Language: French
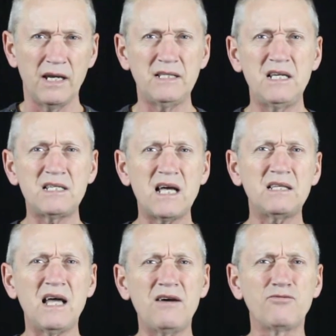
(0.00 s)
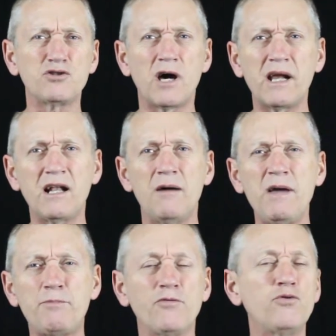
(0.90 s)
Il dit, Satan vous a
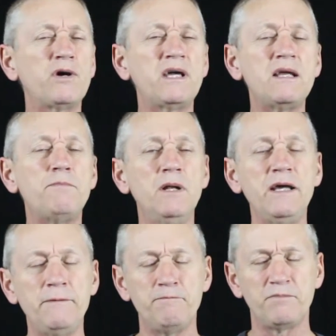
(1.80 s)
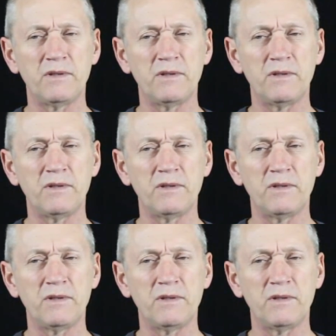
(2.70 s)
réclamé pour vous cribler,